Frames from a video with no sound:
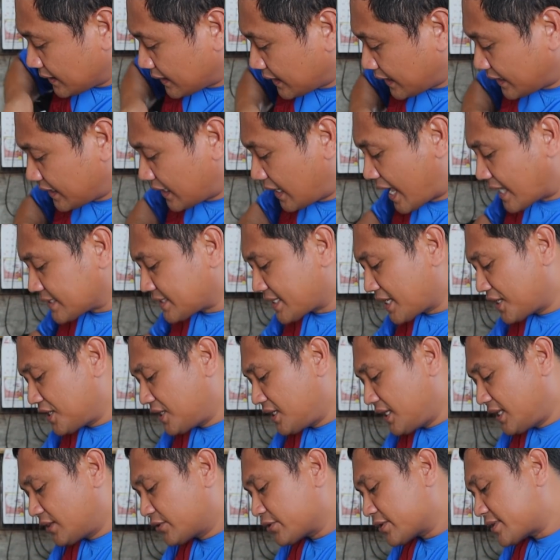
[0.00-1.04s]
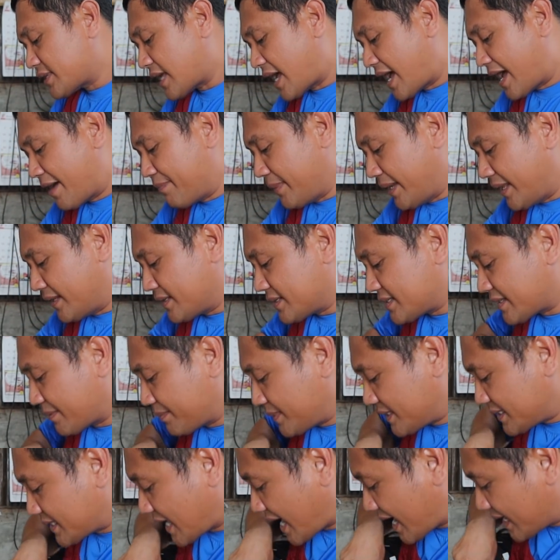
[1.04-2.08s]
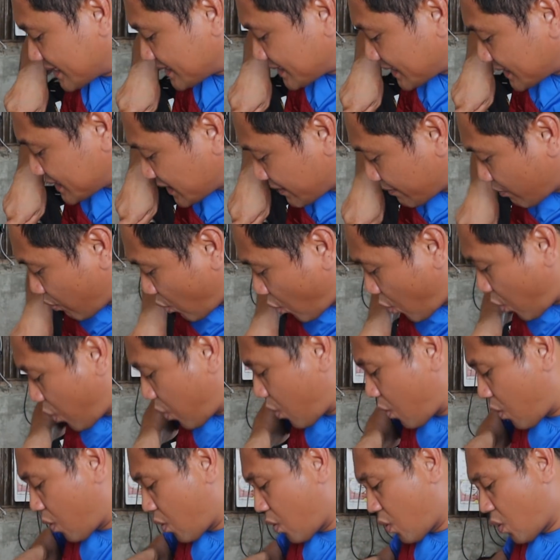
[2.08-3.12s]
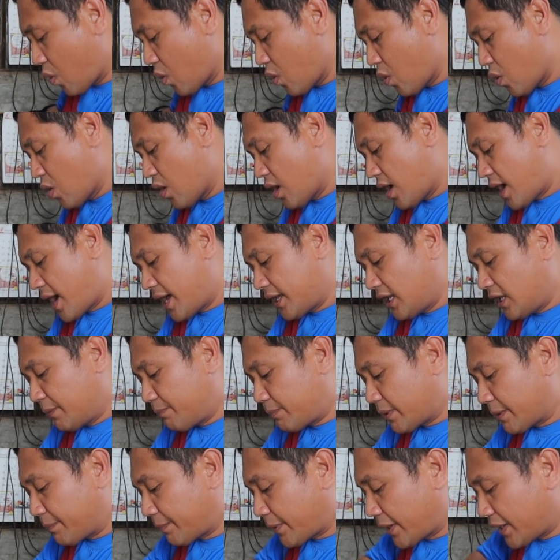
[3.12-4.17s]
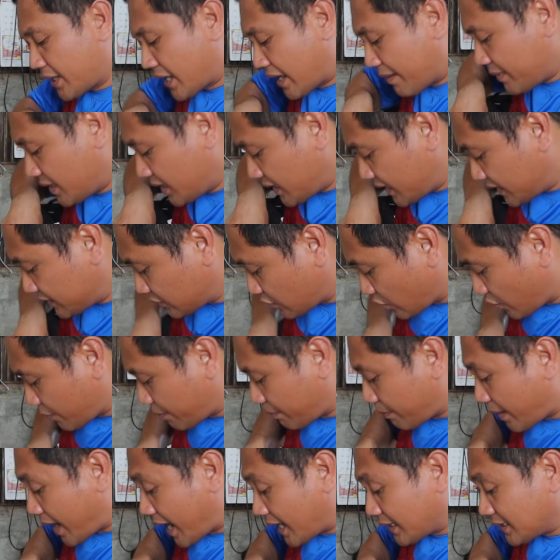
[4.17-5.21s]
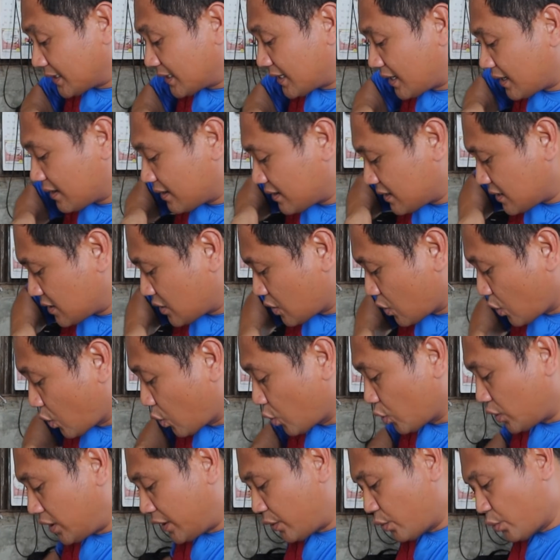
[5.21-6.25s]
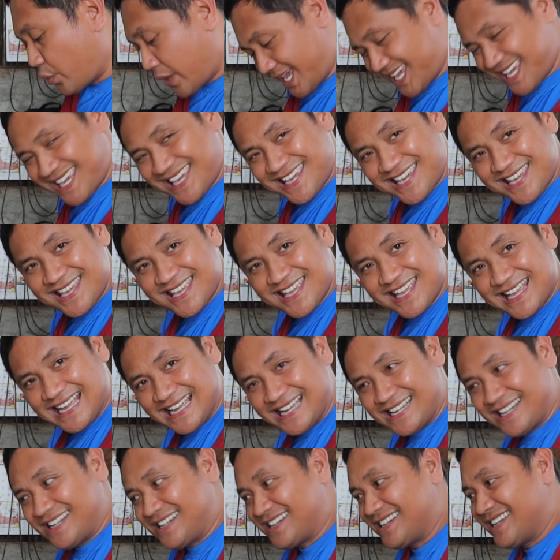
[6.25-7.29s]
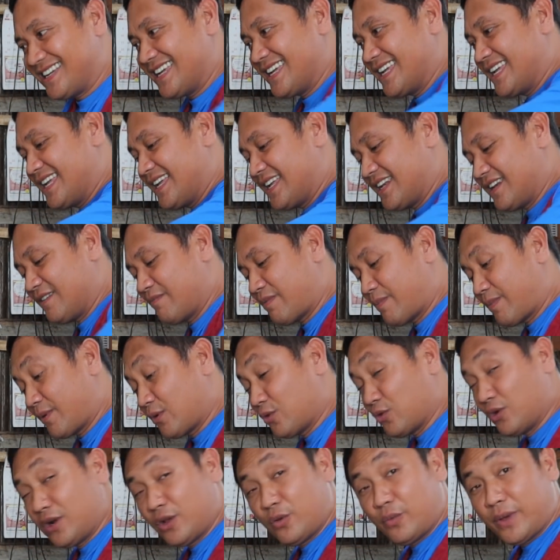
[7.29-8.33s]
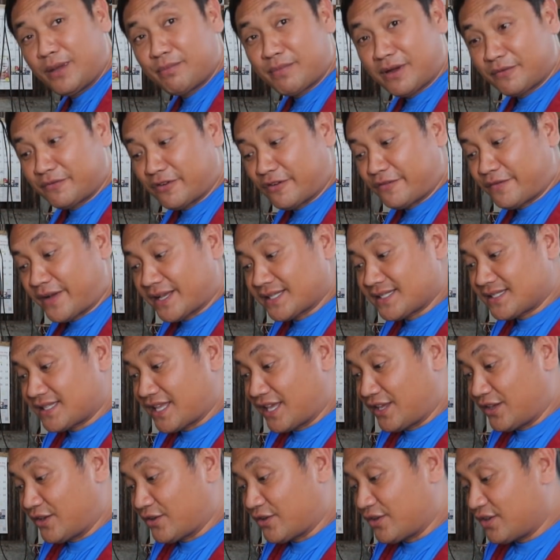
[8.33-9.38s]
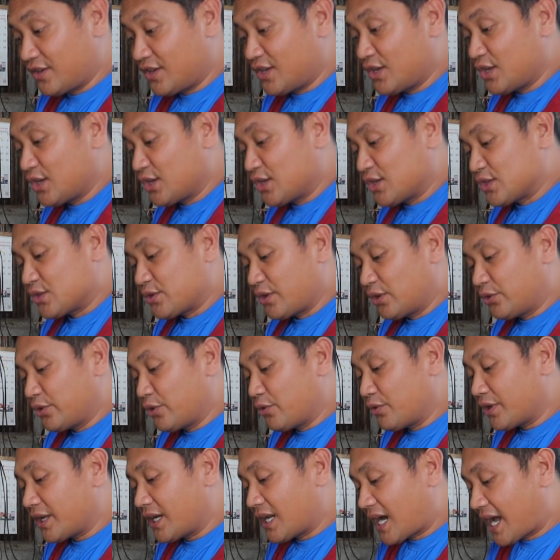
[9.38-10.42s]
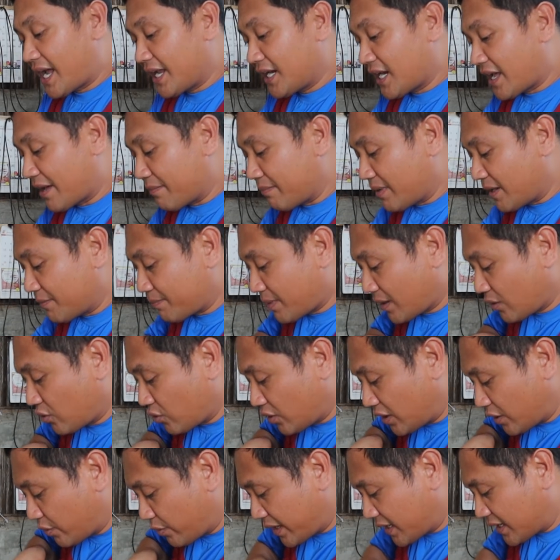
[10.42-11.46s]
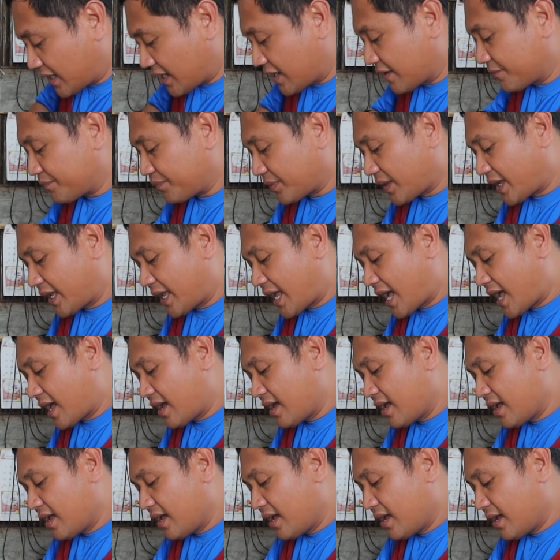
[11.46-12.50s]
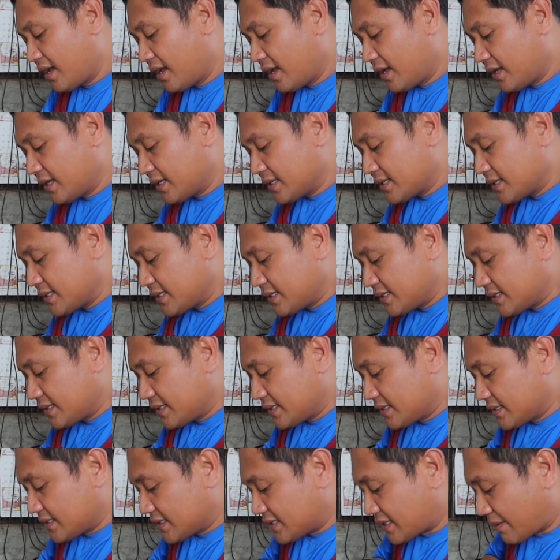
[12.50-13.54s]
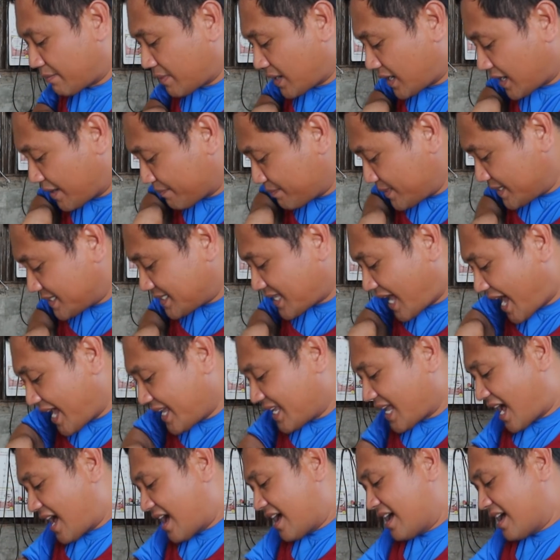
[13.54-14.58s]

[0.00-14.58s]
kadalasan dito sa amin, sa, Bisa, sa Cebu, ay i-prepare namin ito pag Holy Week Diba pag Holy Week, magfa-fasting yon So, ito yung kinakain namin pag Holy Week. Kaya, sa mga Bisaya,